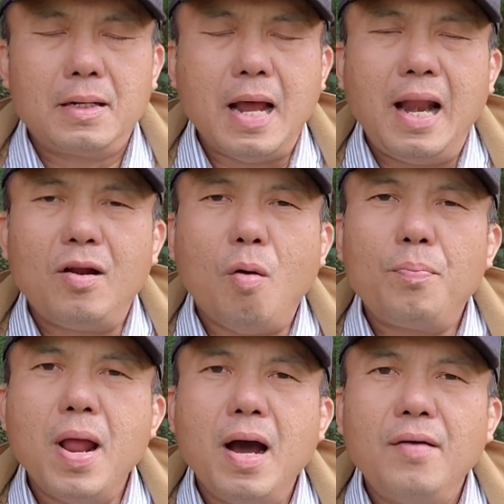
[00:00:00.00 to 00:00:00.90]
đây là
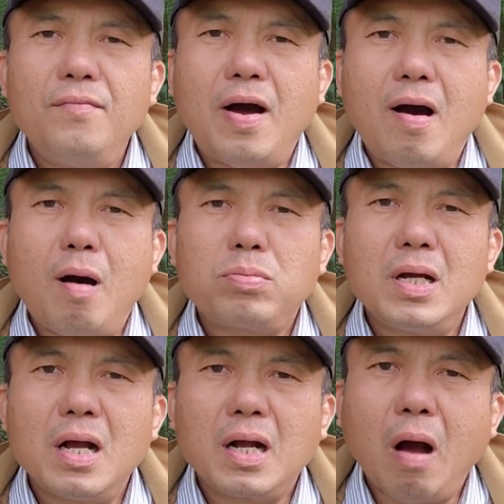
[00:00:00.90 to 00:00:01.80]
nộp đơn vào học
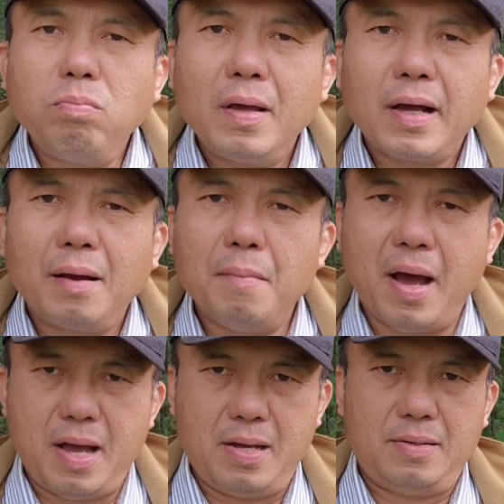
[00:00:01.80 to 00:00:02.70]
trường công hay các
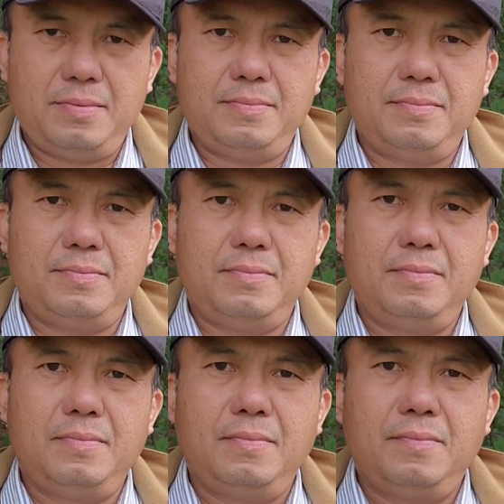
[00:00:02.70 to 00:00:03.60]
bạn
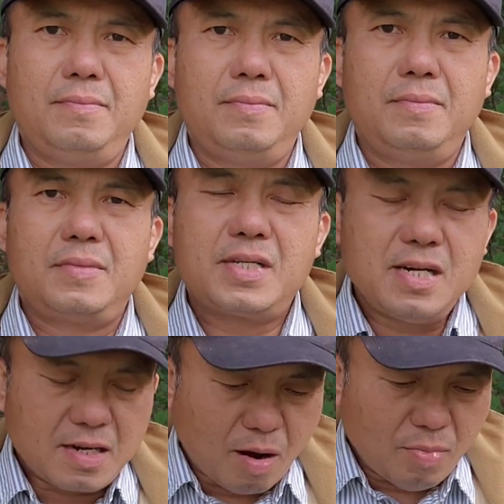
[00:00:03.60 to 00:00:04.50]

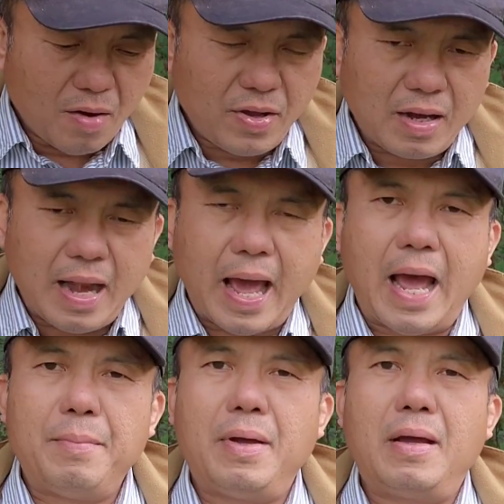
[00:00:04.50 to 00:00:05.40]
trường công ở việt
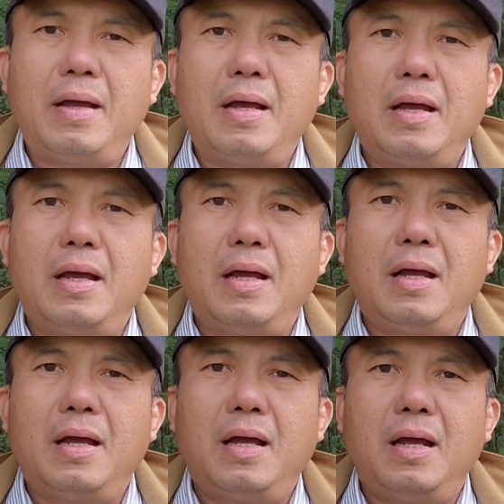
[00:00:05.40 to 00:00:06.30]
nam á,
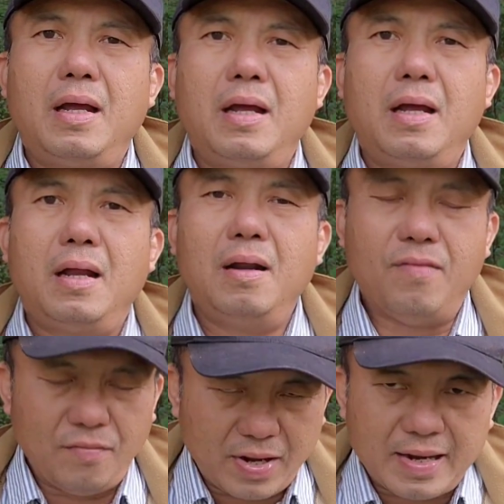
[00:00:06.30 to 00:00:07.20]

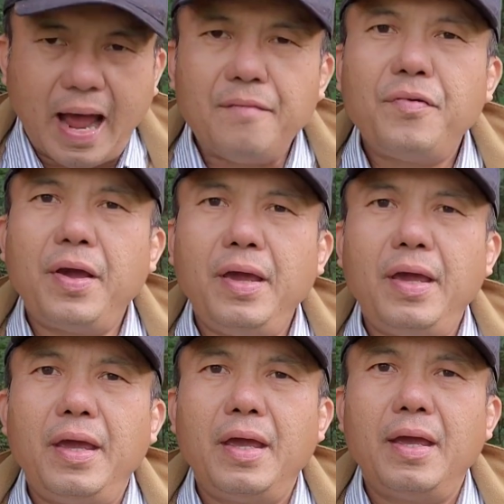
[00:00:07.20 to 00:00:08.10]
vẫn phải trả phí
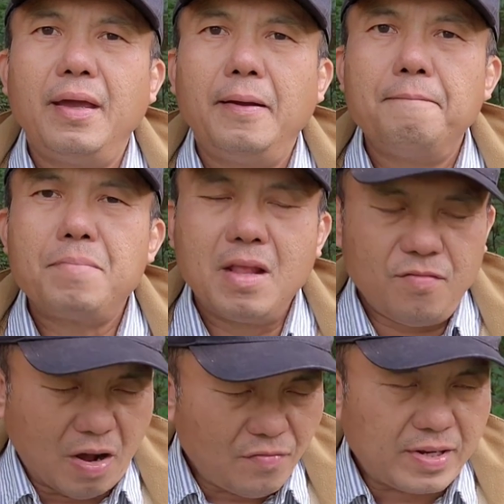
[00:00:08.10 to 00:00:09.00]

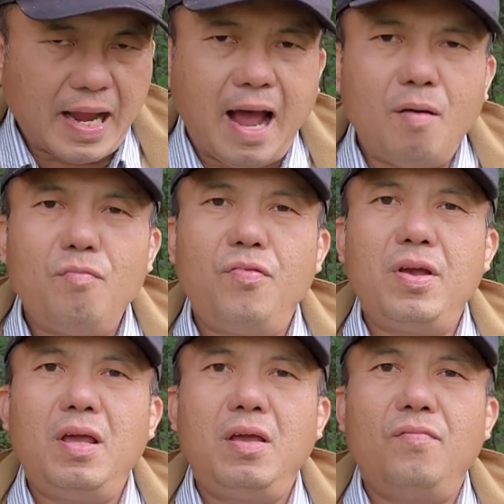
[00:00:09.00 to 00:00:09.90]
vẫn phải trả học
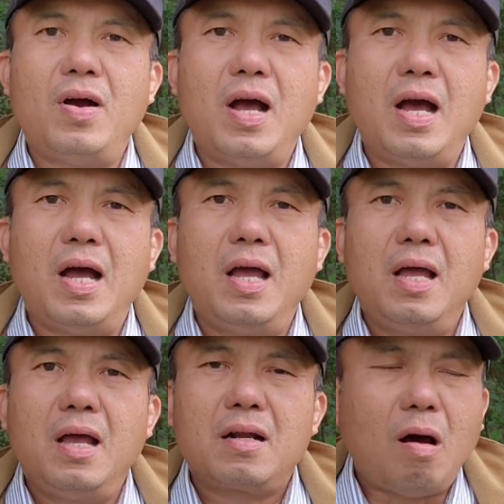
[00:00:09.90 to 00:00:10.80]
phí và
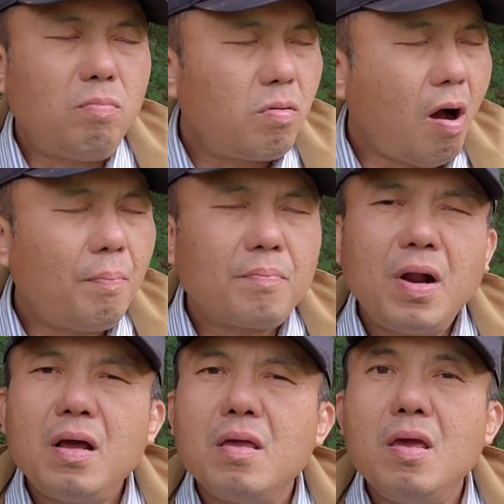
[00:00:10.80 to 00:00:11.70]
đóng góp
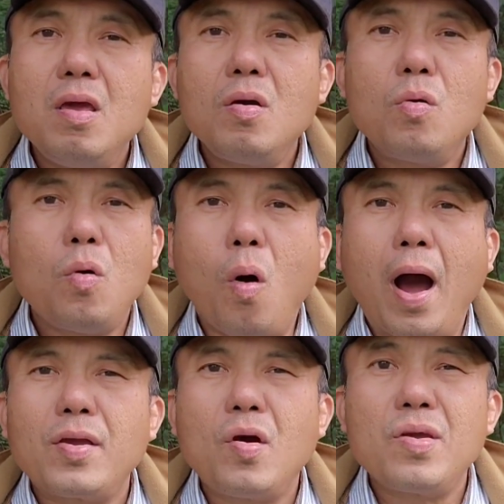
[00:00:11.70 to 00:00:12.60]
rất nhiều
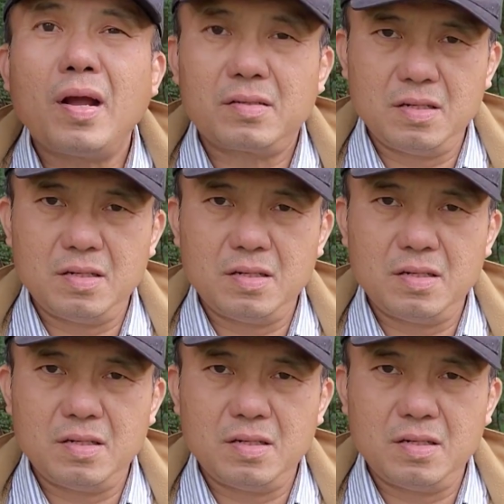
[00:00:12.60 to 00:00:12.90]
khoản cho nhà